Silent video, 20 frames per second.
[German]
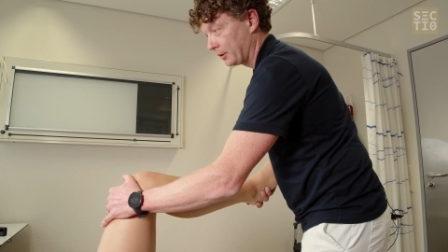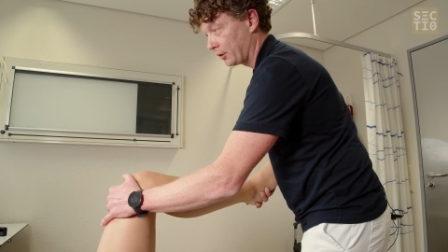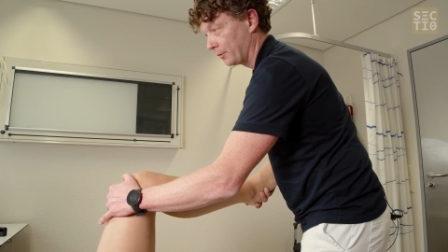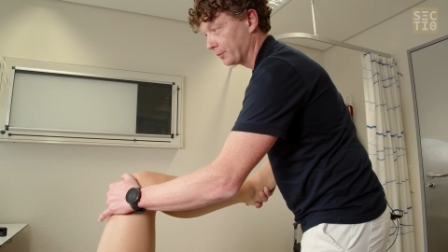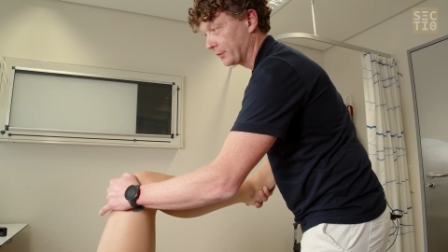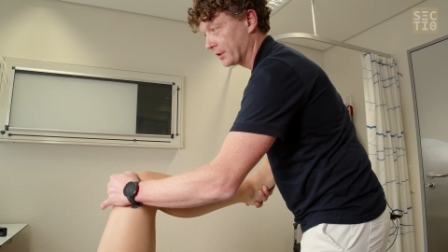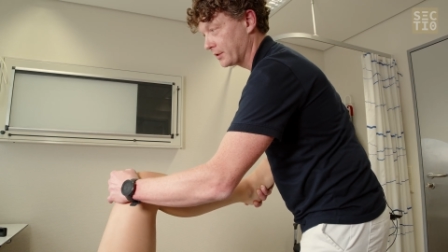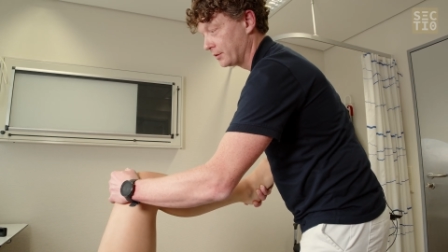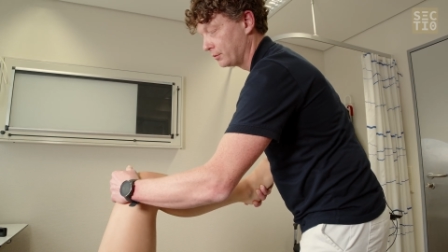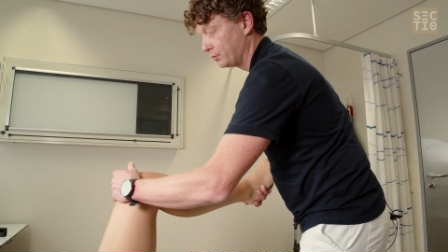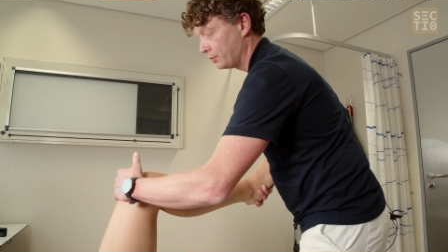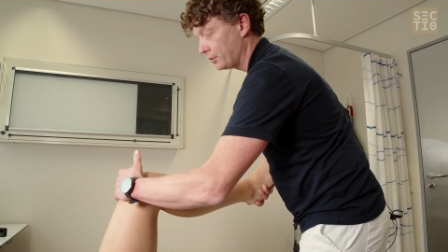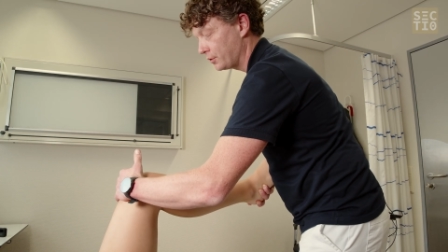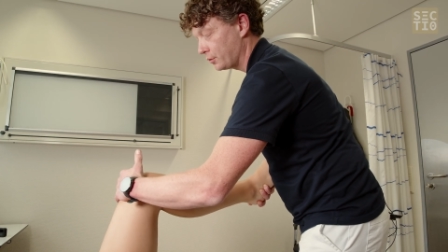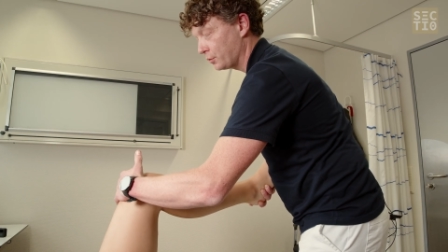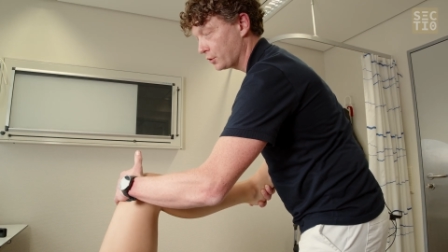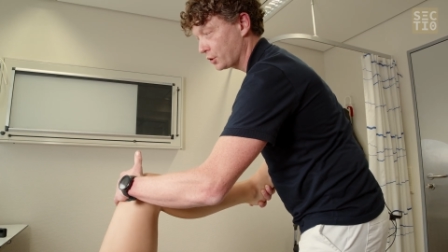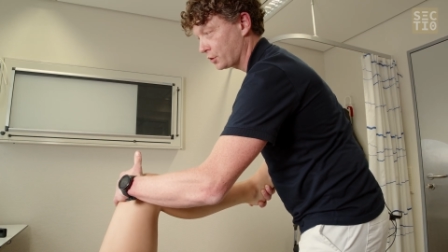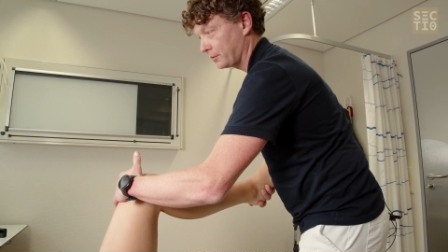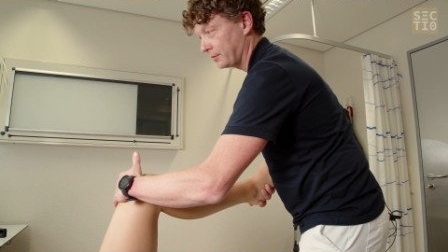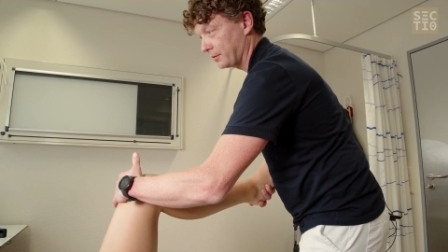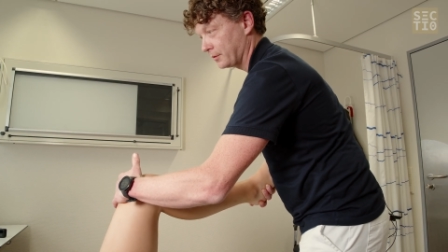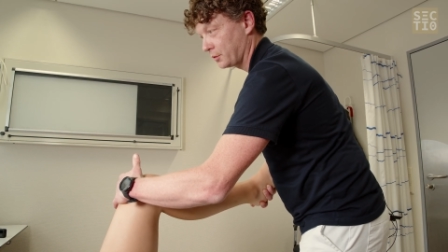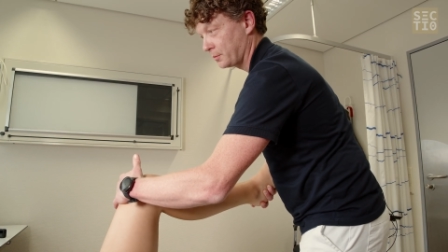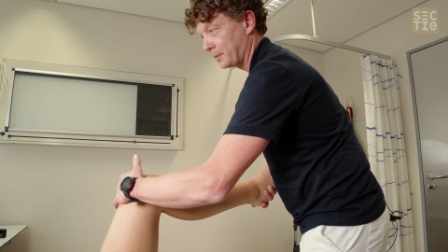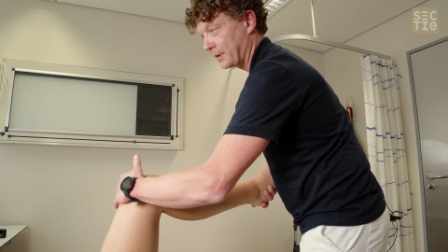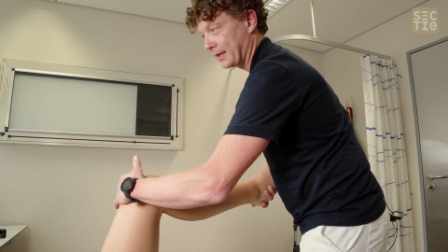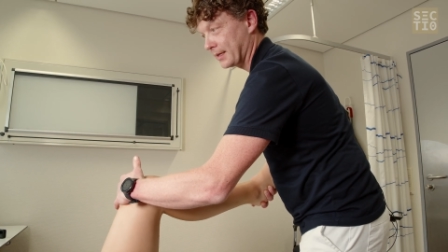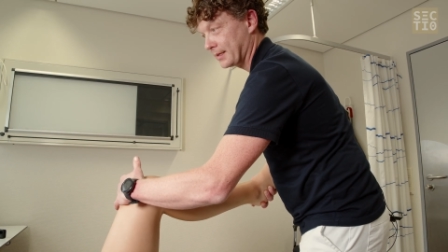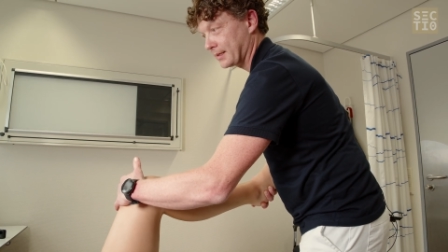Kommt es nun zu
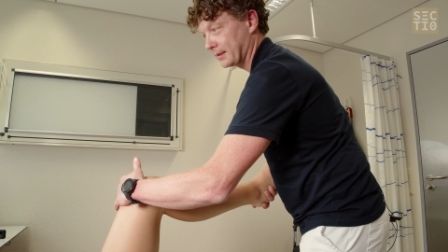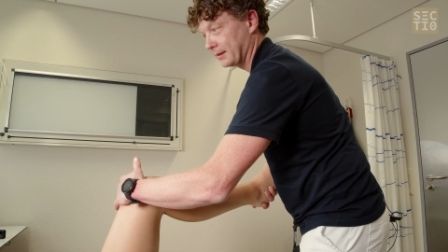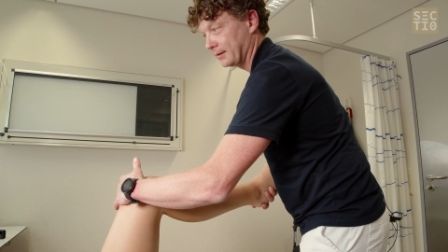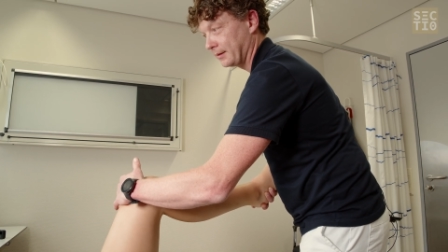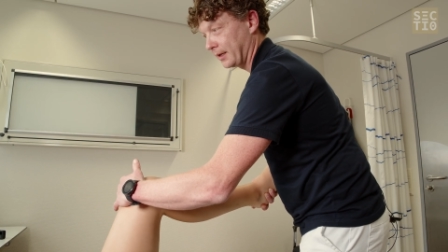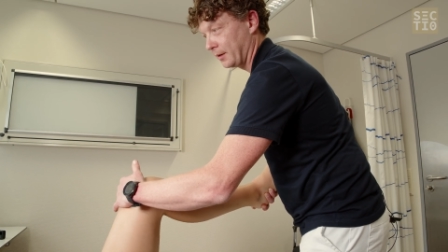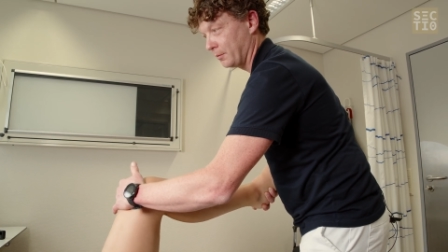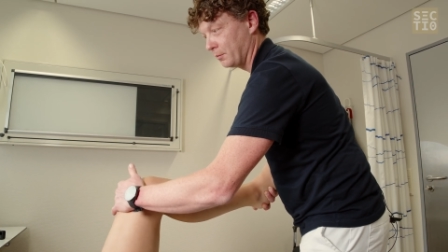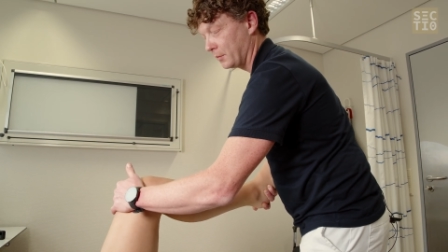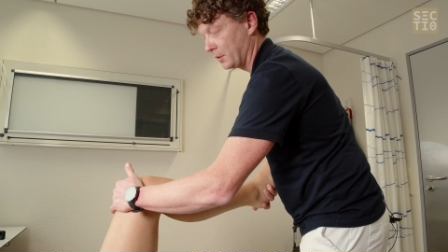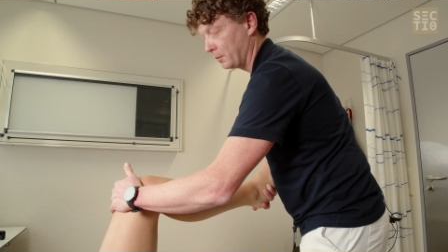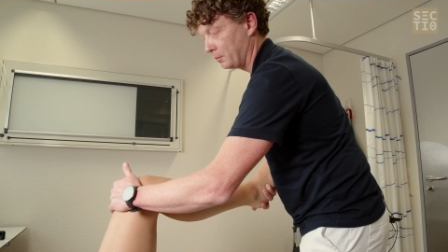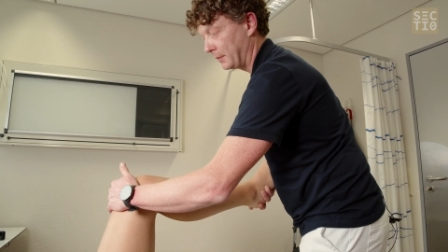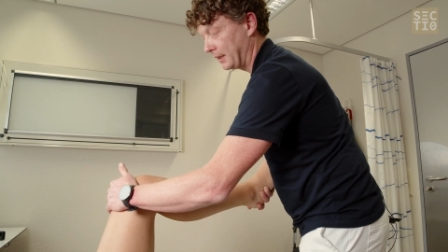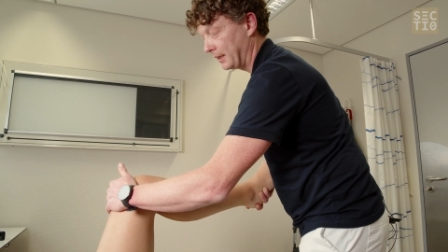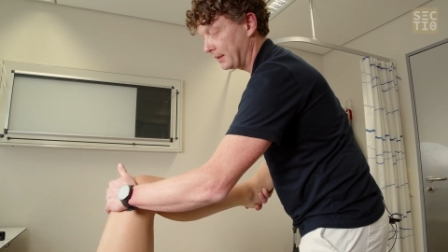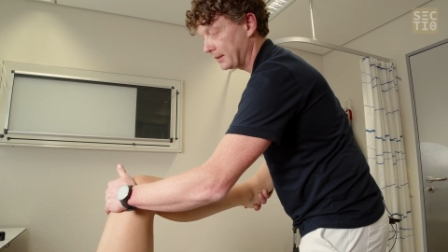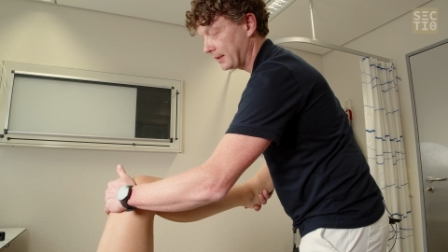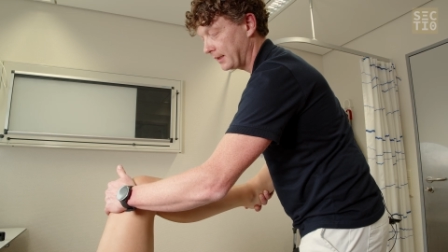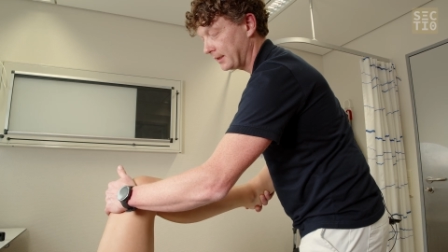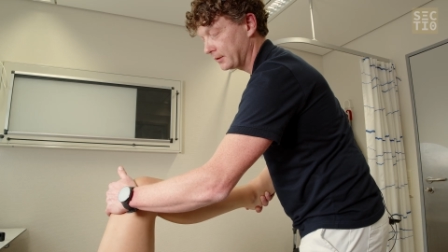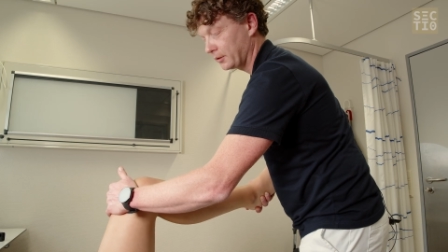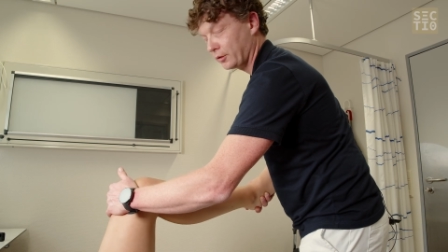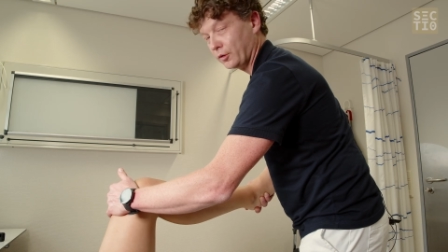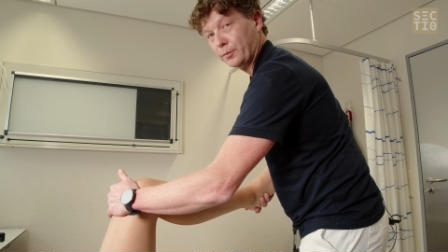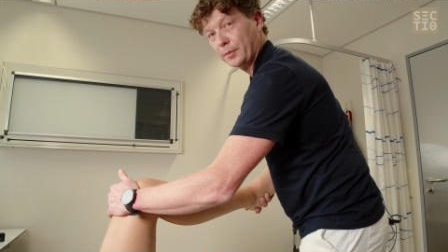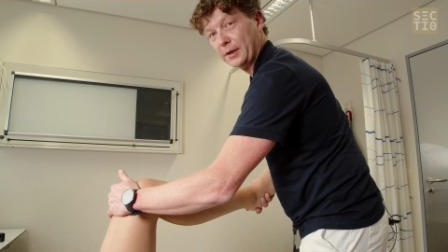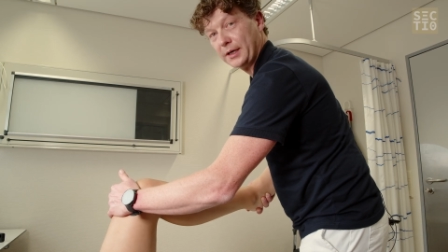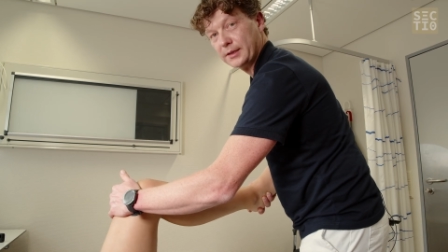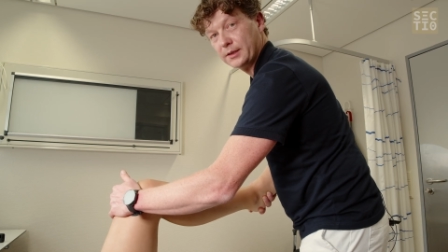Schmerzen im medialen
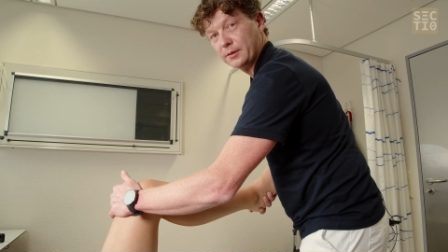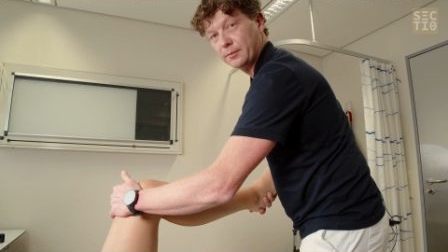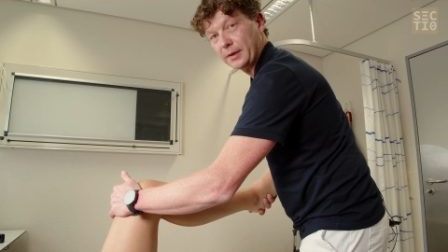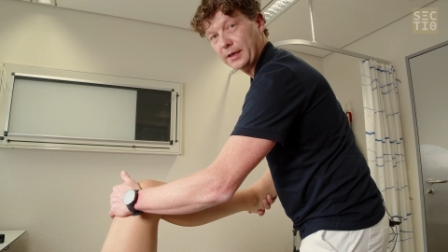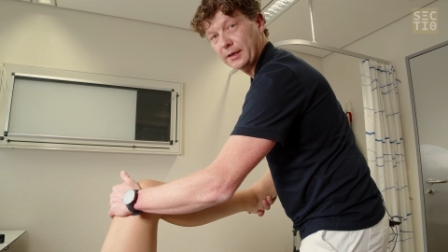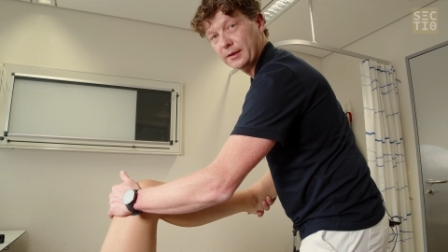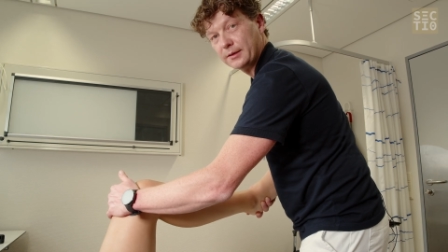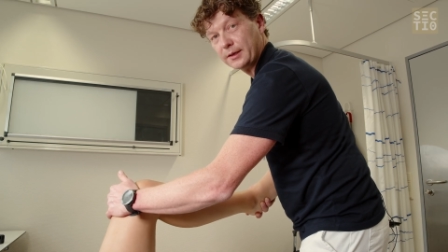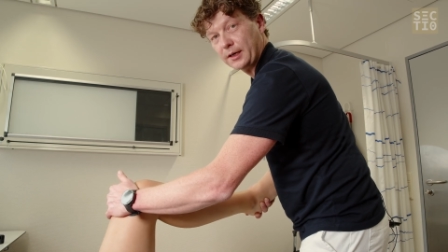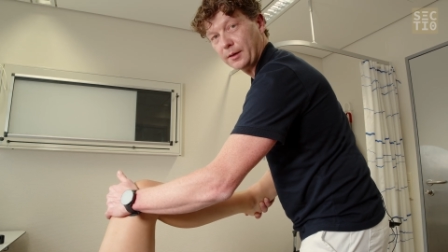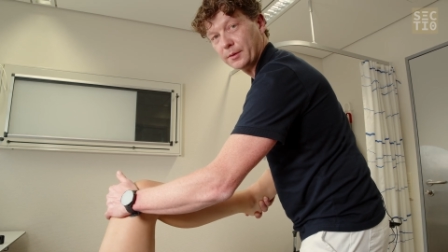Kompartiment,